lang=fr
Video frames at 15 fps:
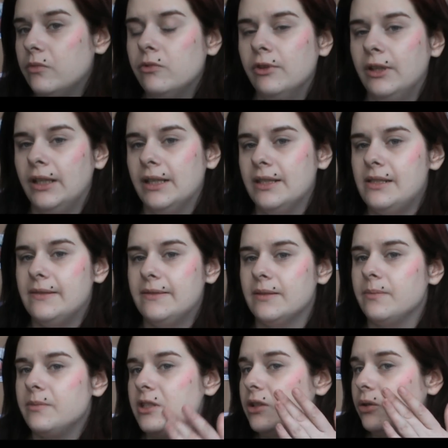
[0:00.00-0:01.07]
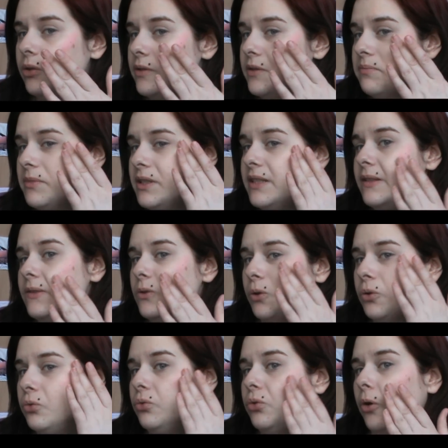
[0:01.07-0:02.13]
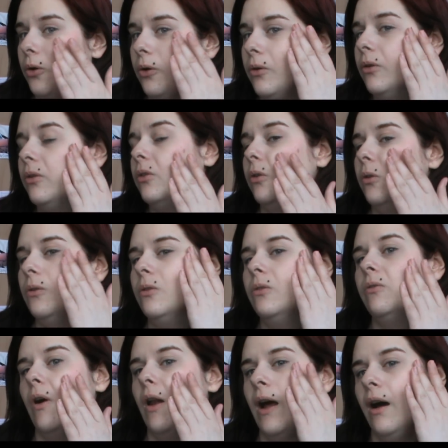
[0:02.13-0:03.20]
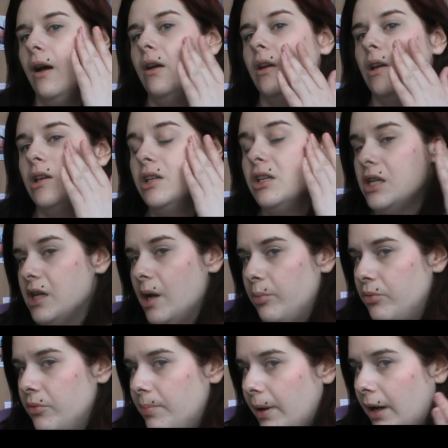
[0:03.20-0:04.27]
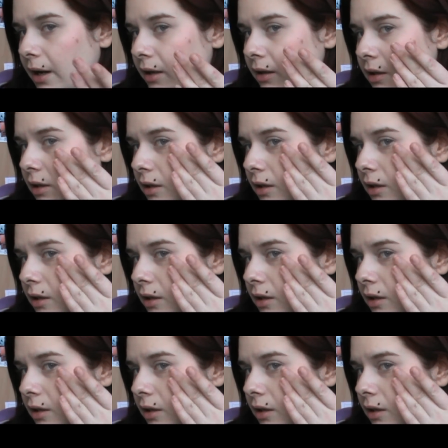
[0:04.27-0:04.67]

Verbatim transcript: Voilà, ça fait un petit rose, mais c'est surtout que, voilà, j'appuie pas.